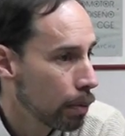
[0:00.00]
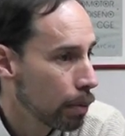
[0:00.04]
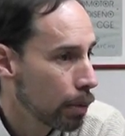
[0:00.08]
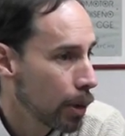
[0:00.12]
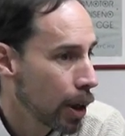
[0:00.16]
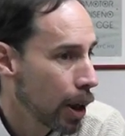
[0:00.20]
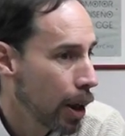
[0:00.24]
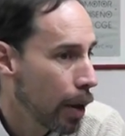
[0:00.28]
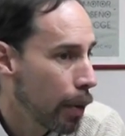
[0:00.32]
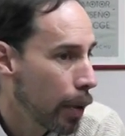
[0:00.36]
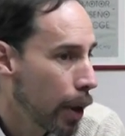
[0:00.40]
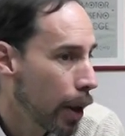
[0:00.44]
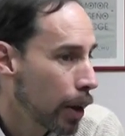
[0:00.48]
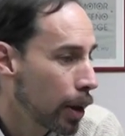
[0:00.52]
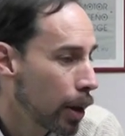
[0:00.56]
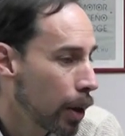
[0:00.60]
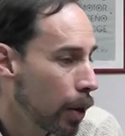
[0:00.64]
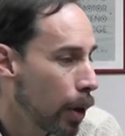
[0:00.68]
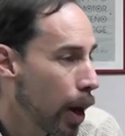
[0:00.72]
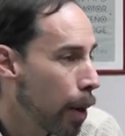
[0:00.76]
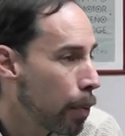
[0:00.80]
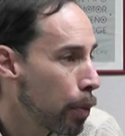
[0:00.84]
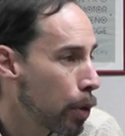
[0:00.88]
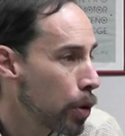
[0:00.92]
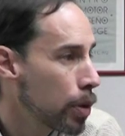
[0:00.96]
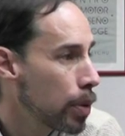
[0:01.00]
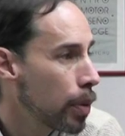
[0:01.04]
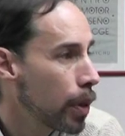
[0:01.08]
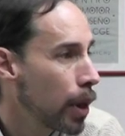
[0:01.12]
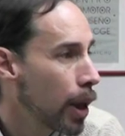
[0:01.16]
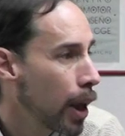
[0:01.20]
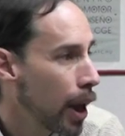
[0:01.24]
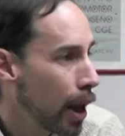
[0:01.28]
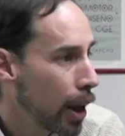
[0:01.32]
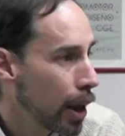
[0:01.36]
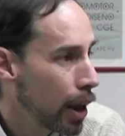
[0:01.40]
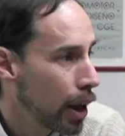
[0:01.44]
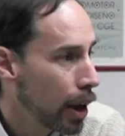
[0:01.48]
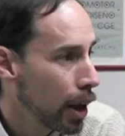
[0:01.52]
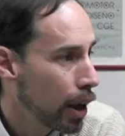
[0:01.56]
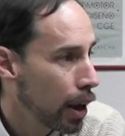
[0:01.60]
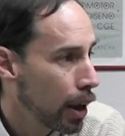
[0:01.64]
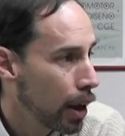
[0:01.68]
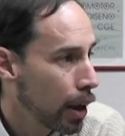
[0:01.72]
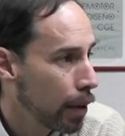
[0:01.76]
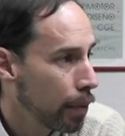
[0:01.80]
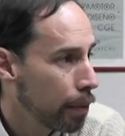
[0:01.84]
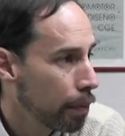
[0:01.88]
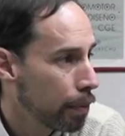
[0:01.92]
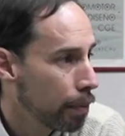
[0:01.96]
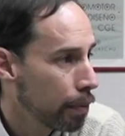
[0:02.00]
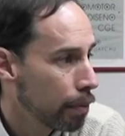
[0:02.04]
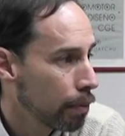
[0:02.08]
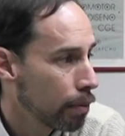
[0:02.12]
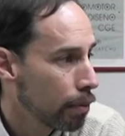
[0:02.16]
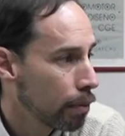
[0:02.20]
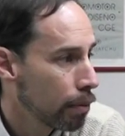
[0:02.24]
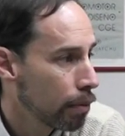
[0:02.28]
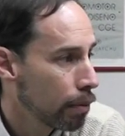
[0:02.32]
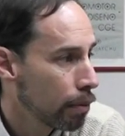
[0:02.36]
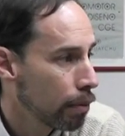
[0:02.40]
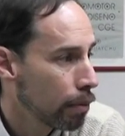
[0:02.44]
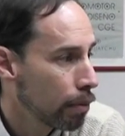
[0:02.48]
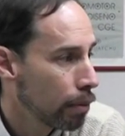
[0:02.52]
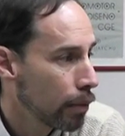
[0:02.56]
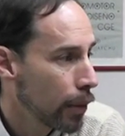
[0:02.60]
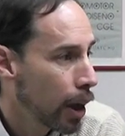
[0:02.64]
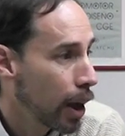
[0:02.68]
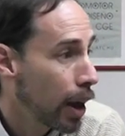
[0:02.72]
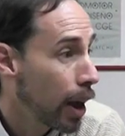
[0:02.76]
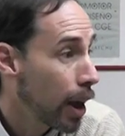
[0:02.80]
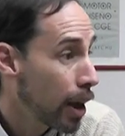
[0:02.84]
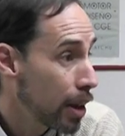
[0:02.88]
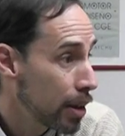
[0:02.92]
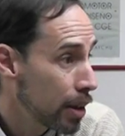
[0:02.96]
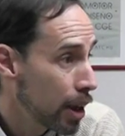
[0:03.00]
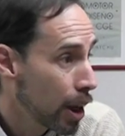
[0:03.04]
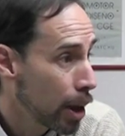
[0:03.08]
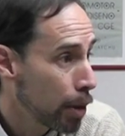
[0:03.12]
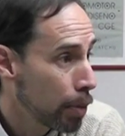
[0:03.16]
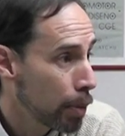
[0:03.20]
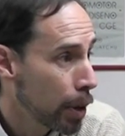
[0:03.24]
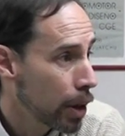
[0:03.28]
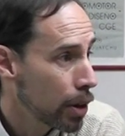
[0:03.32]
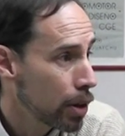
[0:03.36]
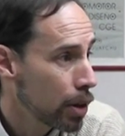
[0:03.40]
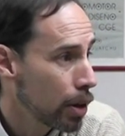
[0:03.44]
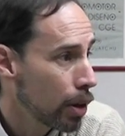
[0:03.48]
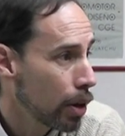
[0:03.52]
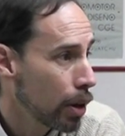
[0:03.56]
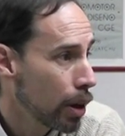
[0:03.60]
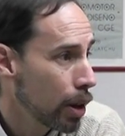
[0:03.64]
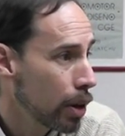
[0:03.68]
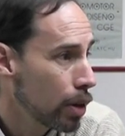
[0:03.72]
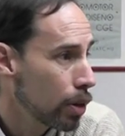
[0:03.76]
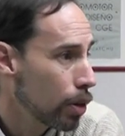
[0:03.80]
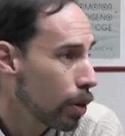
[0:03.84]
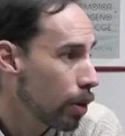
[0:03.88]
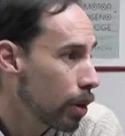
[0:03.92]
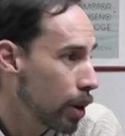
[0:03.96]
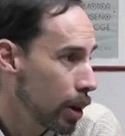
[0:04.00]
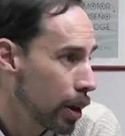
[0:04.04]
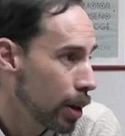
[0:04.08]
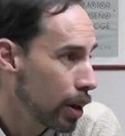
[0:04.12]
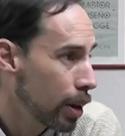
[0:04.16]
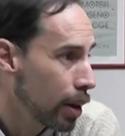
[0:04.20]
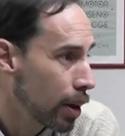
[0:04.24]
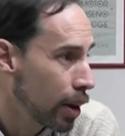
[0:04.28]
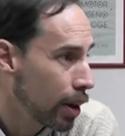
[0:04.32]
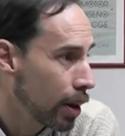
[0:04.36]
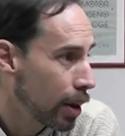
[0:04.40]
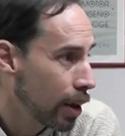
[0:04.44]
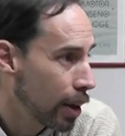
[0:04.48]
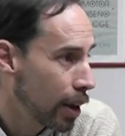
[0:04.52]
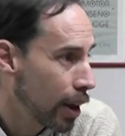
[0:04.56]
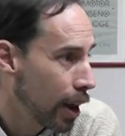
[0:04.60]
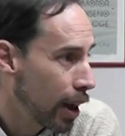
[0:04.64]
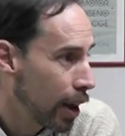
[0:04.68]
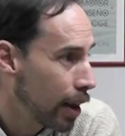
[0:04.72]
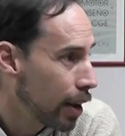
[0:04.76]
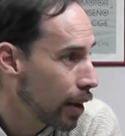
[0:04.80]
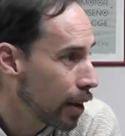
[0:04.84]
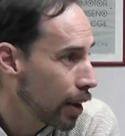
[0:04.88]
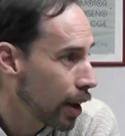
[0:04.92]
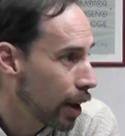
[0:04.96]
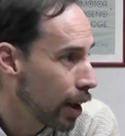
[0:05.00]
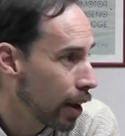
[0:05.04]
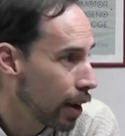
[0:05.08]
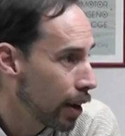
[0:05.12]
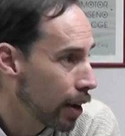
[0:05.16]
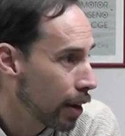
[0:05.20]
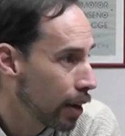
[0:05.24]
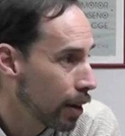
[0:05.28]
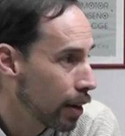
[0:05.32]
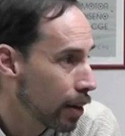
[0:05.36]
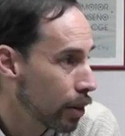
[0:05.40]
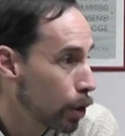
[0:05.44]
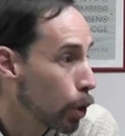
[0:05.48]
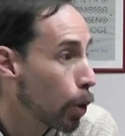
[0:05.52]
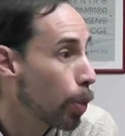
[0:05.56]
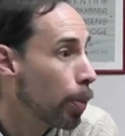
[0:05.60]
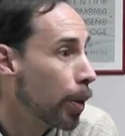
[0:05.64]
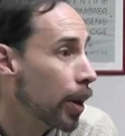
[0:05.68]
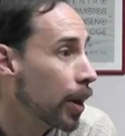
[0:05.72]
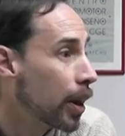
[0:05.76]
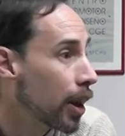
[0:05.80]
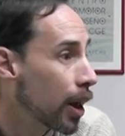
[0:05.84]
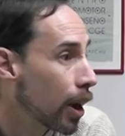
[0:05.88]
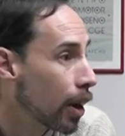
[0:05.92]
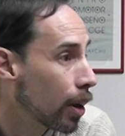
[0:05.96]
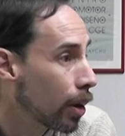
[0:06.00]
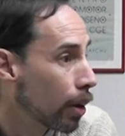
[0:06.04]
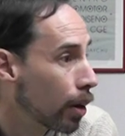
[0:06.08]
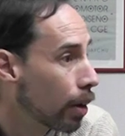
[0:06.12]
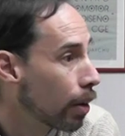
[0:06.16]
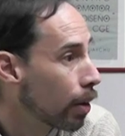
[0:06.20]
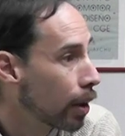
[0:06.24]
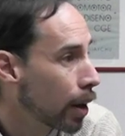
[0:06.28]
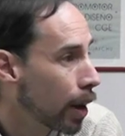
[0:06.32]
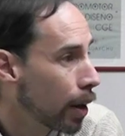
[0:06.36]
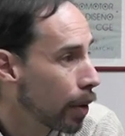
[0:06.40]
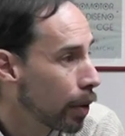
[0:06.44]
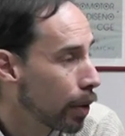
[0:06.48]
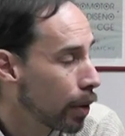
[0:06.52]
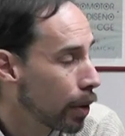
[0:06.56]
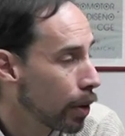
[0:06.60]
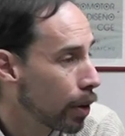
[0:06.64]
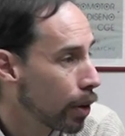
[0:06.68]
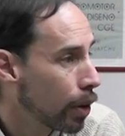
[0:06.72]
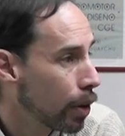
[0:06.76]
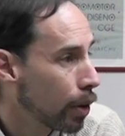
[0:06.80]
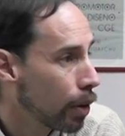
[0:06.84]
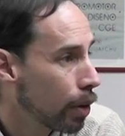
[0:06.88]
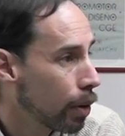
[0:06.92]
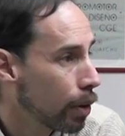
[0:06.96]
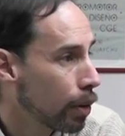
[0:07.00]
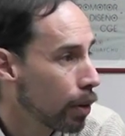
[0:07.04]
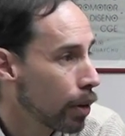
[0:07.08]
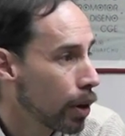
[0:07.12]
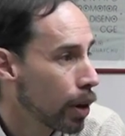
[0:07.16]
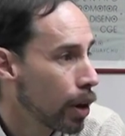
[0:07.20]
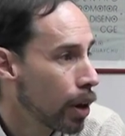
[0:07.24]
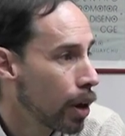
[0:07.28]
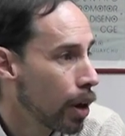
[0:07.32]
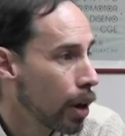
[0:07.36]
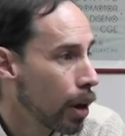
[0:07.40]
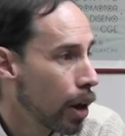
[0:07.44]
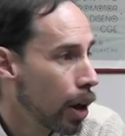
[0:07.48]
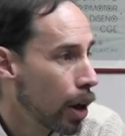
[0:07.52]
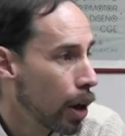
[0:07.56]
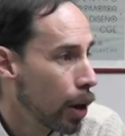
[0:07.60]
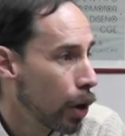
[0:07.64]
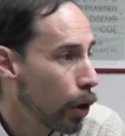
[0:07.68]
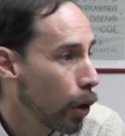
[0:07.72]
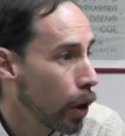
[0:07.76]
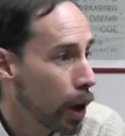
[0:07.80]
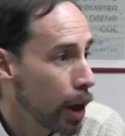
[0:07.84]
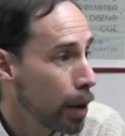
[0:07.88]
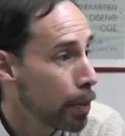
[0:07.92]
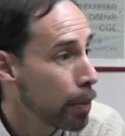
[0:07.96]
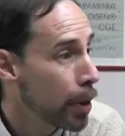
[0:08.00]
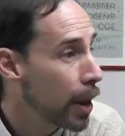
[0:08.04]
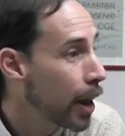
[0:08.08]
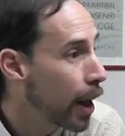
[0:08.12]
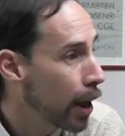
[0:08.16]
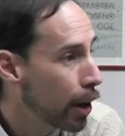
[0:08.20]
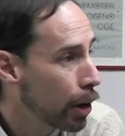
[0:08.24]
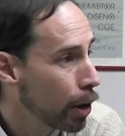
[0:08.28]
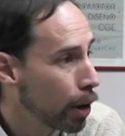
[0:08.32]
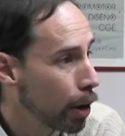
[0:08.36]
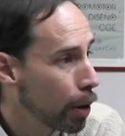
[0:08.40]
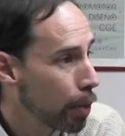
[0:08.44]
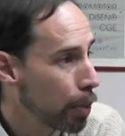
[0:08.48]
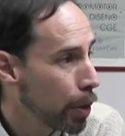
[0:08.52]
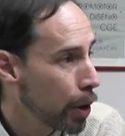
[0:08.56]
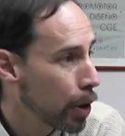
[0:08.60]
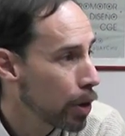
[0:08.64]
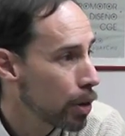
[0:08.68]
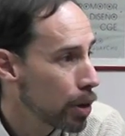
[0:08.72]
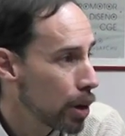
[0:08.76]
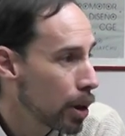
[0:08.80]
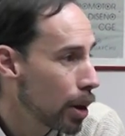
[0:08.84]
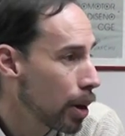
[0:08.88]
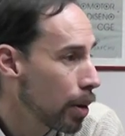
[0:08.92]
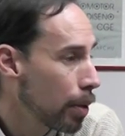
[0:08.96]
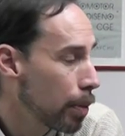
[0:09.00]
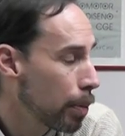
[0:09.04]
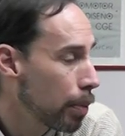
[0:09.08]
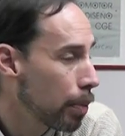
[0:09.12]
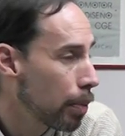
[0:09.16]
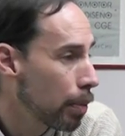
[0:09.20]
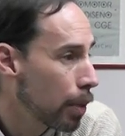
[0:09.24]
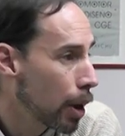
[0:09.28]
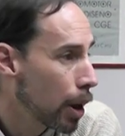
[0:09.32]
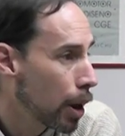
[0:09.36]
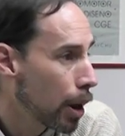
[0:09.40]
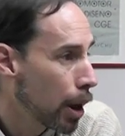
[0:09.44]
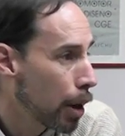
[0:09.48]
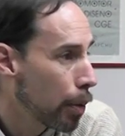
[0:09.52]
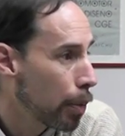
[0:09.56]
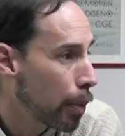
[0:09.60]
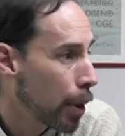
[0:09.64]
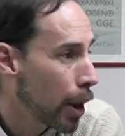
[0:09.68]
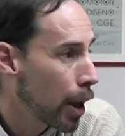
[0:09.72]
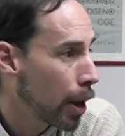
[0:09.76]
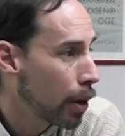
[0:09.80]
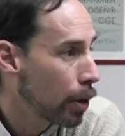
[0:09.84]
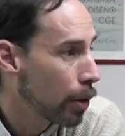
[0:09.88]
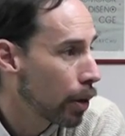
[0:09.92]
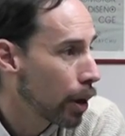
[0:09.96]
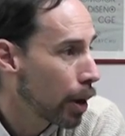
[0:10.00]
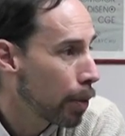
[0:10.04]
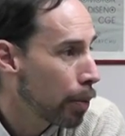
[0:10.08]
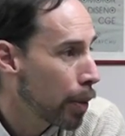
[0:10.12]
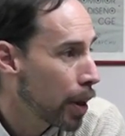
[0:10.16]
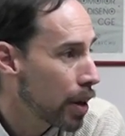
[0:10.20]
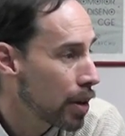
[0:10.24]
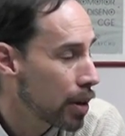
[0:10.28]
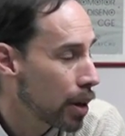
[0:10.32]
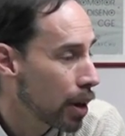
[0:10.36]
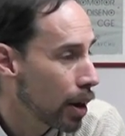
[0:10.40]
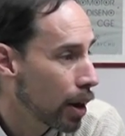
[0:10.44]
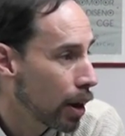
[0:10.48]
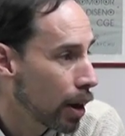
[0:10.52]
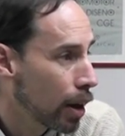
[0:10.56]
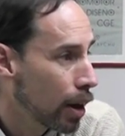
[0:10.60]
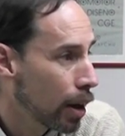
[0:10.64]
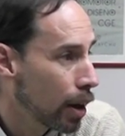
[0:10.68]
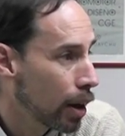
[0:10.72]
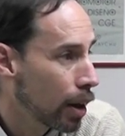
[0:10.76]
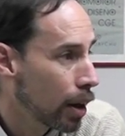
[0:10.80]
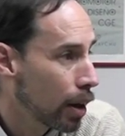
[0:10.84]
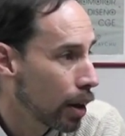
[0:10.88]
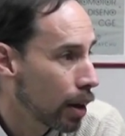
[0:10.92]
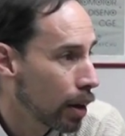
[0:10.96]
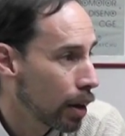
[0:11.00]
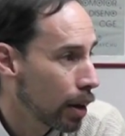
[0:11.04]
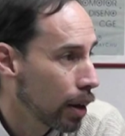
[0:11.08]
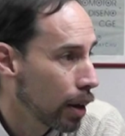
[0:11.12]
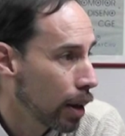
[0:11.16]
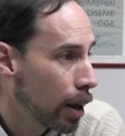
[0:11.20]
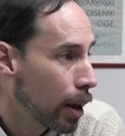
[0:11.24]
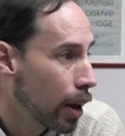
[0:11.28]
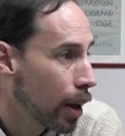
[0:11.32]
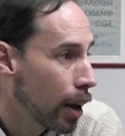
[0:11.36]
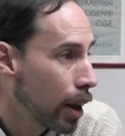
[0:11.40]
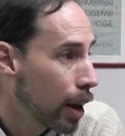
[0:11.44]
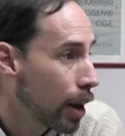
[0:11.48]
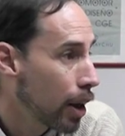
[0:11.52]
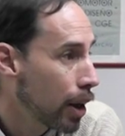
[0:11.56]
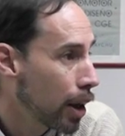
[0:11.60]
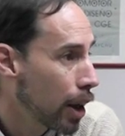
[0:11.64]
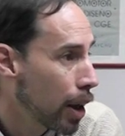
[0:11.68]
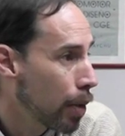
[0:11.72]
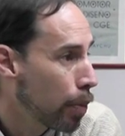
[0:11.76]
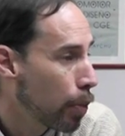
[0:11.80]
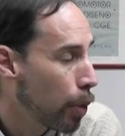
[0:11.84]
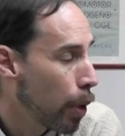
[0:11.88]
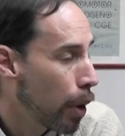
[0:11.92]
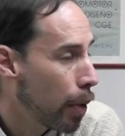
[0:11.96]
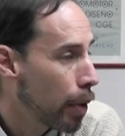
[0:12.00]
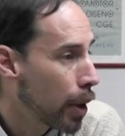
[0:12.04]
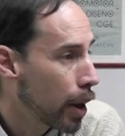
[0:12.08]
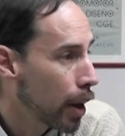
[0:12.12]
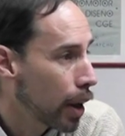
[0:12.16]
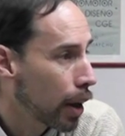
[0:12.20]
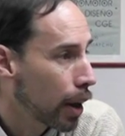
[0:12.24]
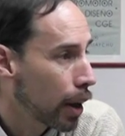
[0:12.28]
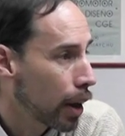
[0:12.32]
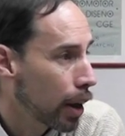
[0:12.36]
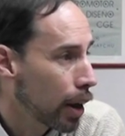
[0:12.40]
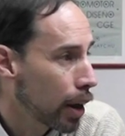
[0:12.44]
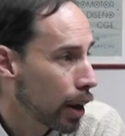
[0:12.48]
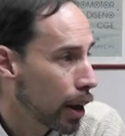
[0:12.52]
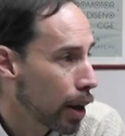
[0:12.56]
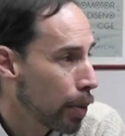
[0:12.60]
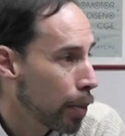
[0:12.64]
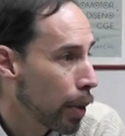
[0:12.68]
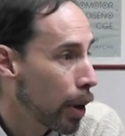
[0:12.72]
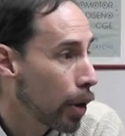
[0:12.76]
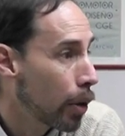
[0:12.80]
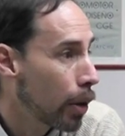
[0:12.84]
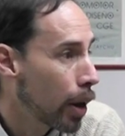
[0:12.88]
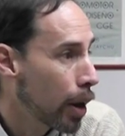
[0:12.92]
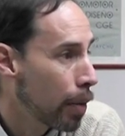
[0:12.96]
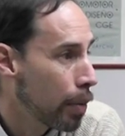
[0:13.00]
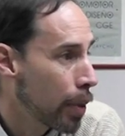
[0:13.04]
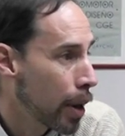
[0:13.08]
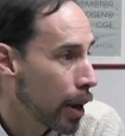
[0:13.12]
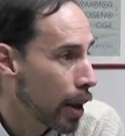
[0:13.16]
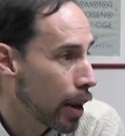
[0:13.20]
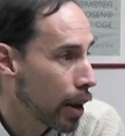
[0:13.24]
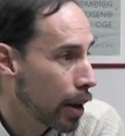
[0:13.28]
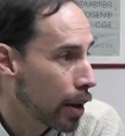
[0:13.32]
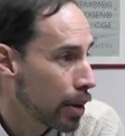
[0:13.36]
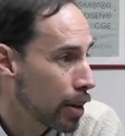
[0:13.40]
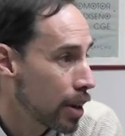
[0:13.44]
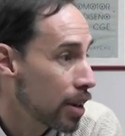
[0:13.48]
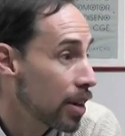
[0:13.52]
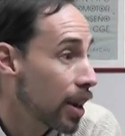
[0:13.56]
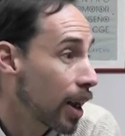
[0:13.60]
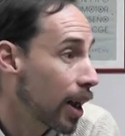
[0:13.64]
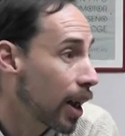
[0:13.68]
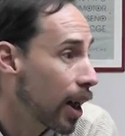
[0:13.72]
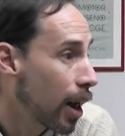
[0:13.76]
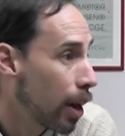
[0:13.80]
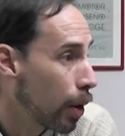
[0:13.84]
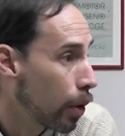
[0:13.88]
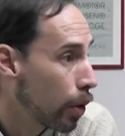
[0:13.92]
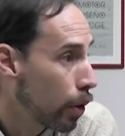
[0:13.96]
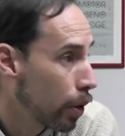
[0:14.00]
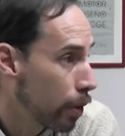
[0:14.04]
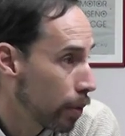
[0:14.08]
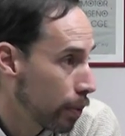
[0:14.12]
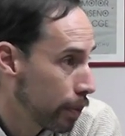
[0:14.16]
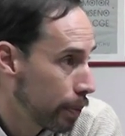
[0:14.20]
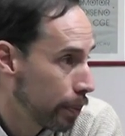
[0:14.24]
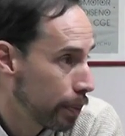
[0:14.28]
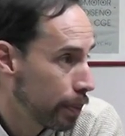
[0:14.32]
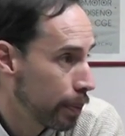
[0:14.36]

digamos, ante la posibilidad de, de, realizar inversiones, hoy las están suspendiendo, digamos, no, no eliminando, pero sí eh, esperando que pase eh, el tiempo a ver qué panorama, si se aclara o no.